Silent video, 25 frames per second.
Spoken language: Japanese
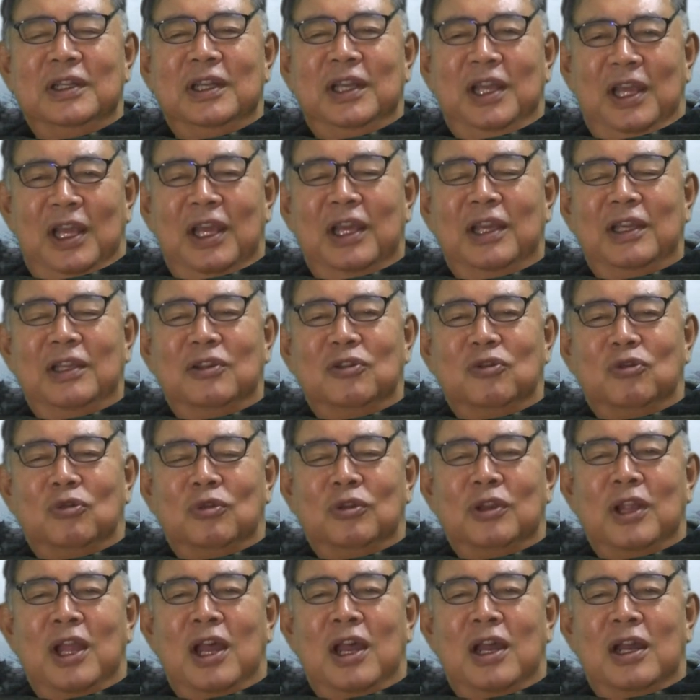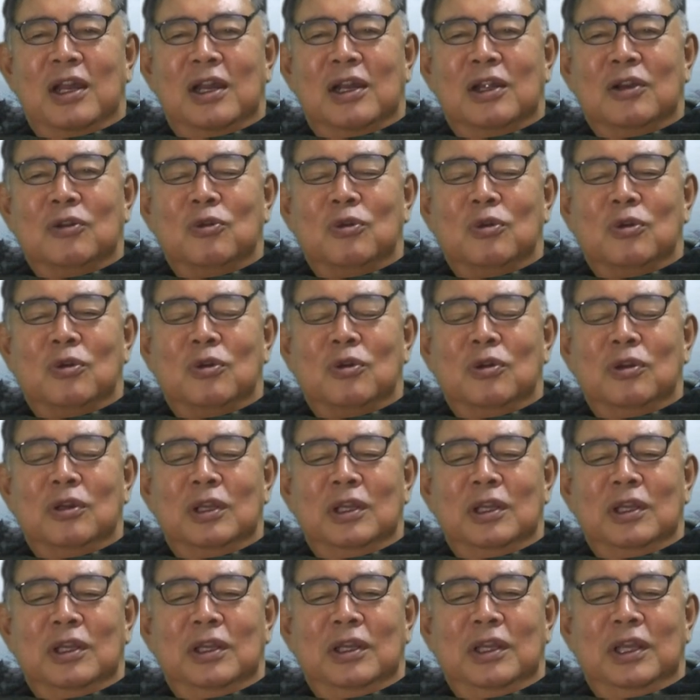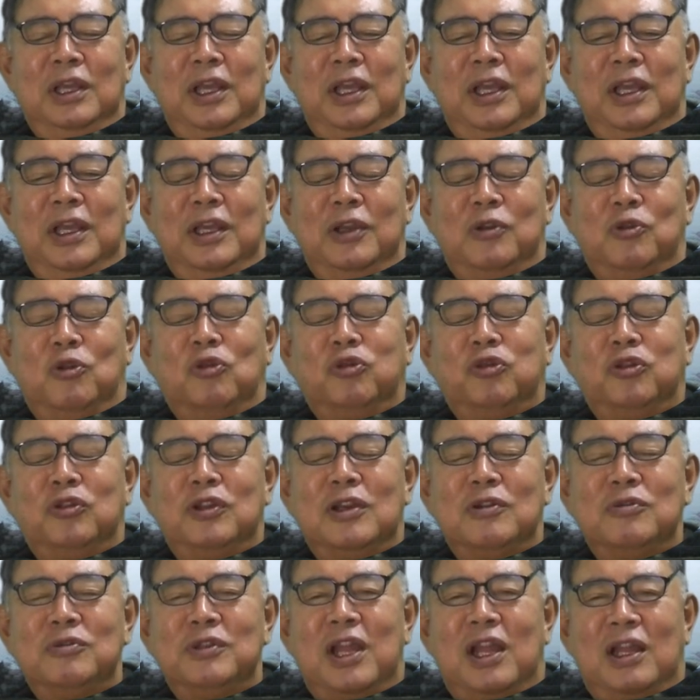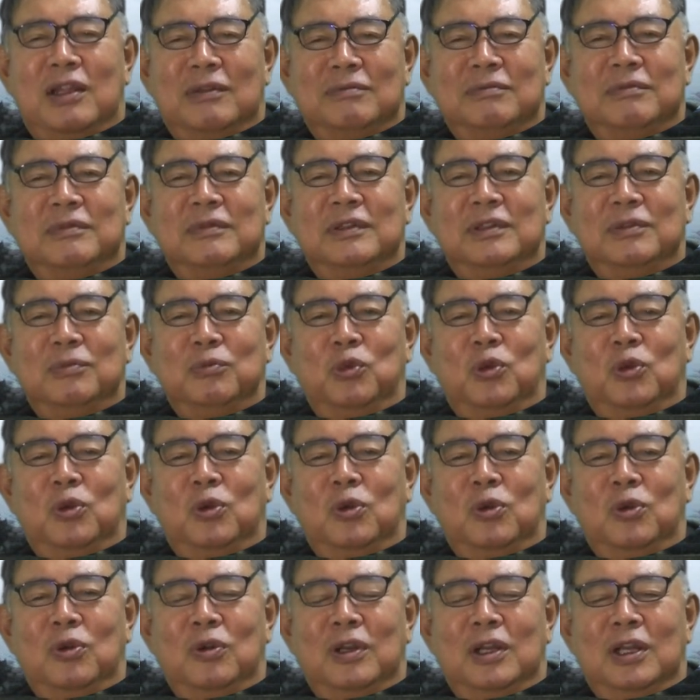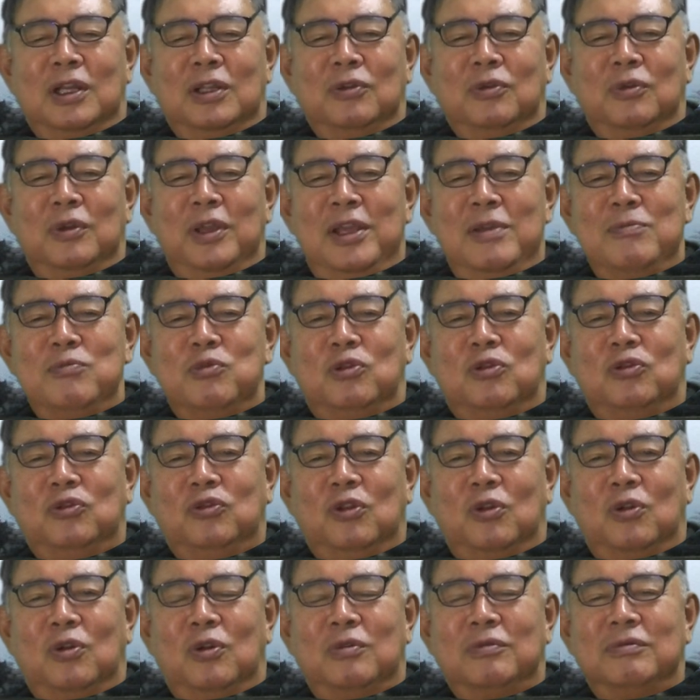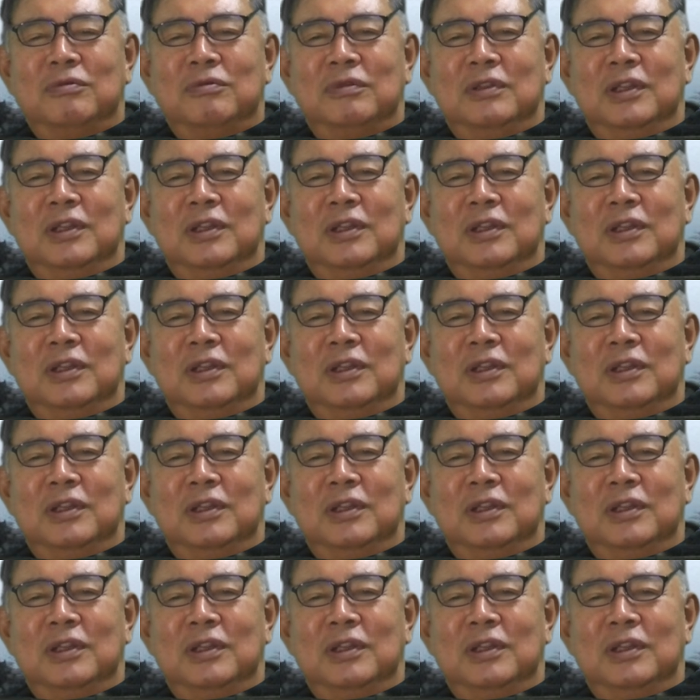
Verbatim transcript: えー、そんな、あの、えー、コスダウンだもう、あの、AM 放送